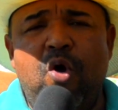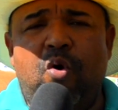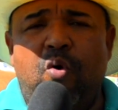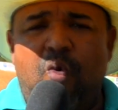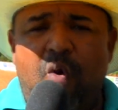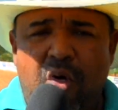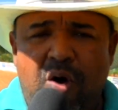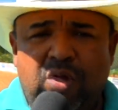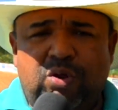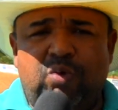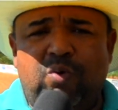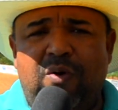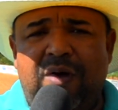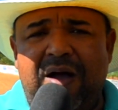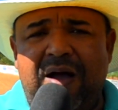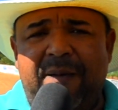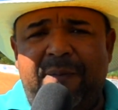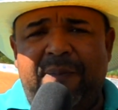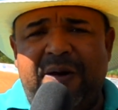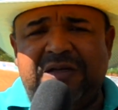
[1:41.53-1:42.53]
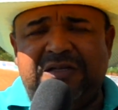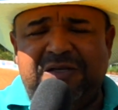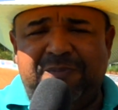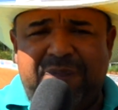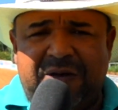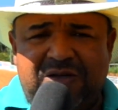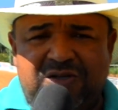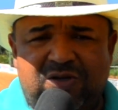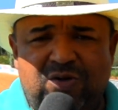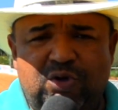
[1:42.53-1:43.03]
Conto com a
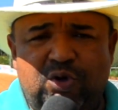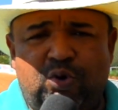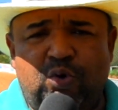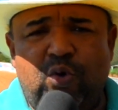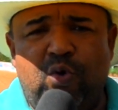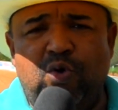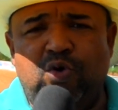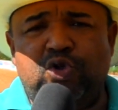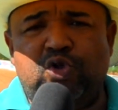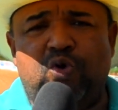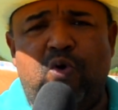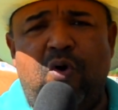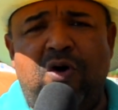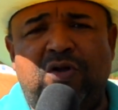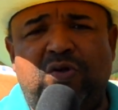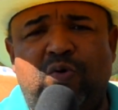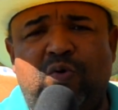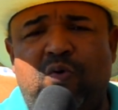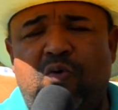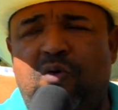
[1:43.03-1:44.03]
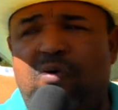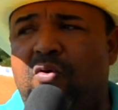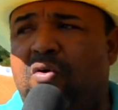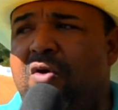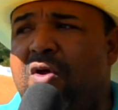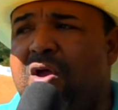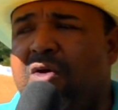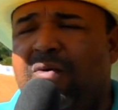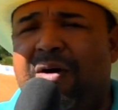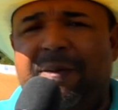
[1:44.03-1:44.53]
participação de todos, conto com,
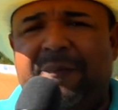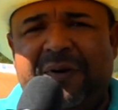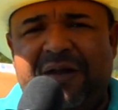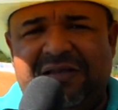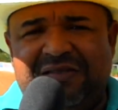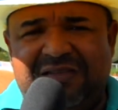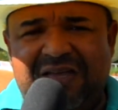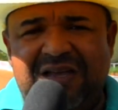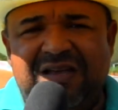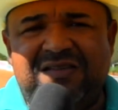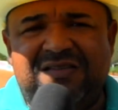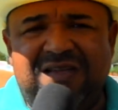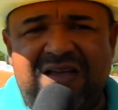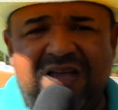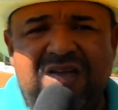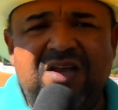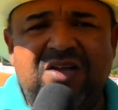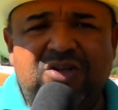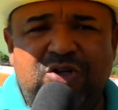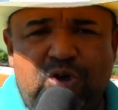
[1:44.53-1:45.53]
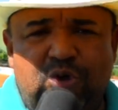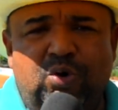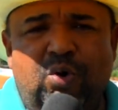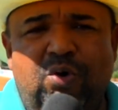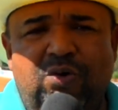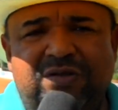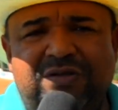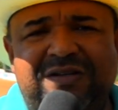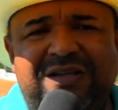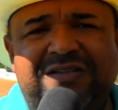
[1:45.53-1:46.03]
com a presença de
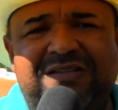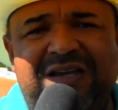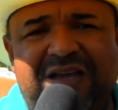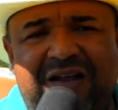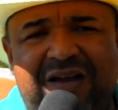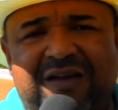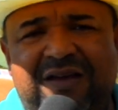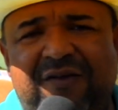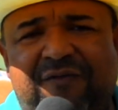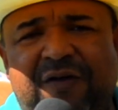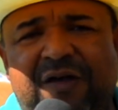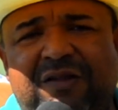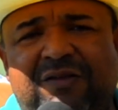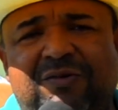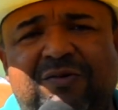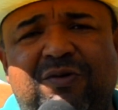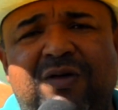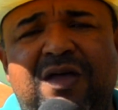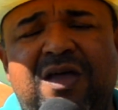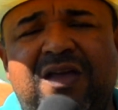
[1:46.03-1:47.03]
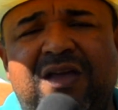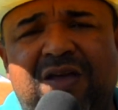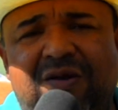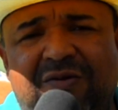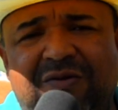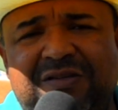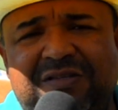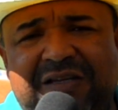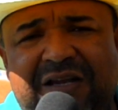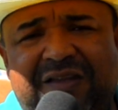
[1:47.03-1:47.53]
todos neste grande evento, que
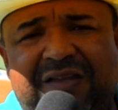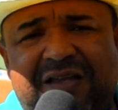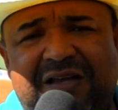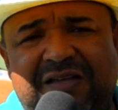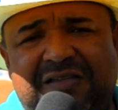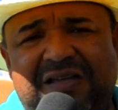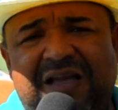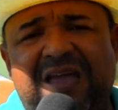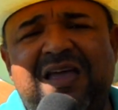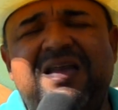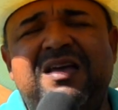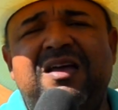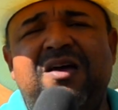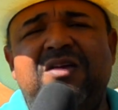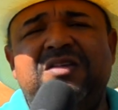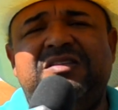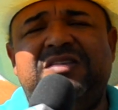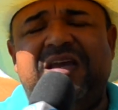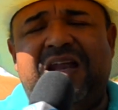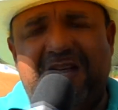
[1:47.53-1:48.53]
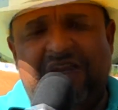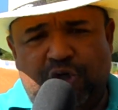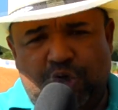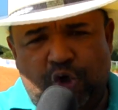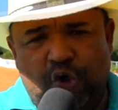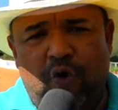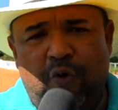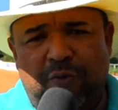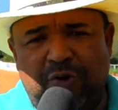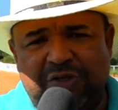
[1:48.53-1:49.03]
com certeza Será
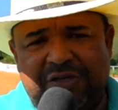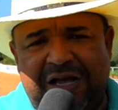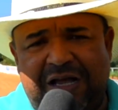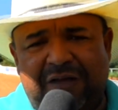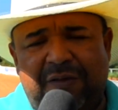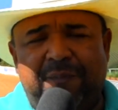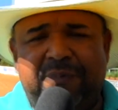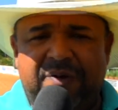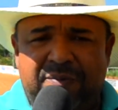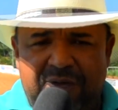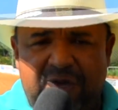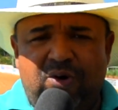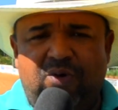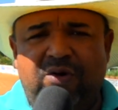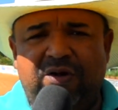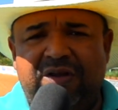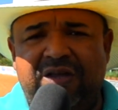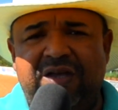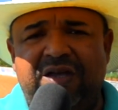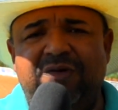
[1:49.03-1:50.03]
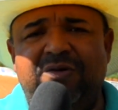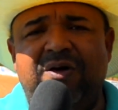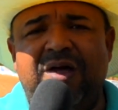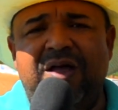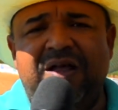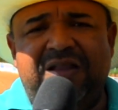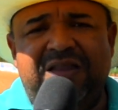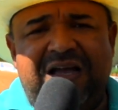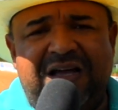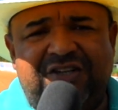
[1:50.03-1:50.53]
show, moçada. Primeiro rodeio
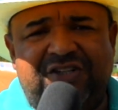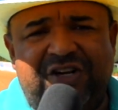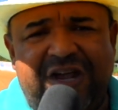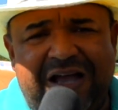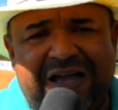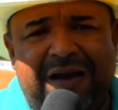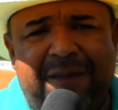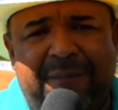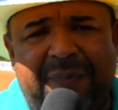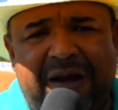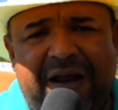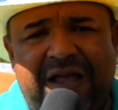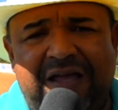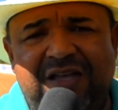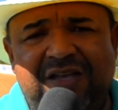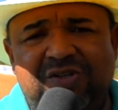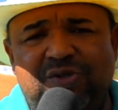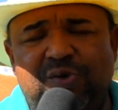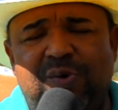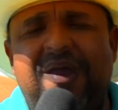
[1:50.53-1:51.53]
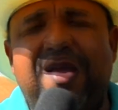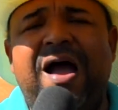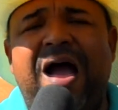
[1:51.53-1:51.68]
da Chácara Paraíso,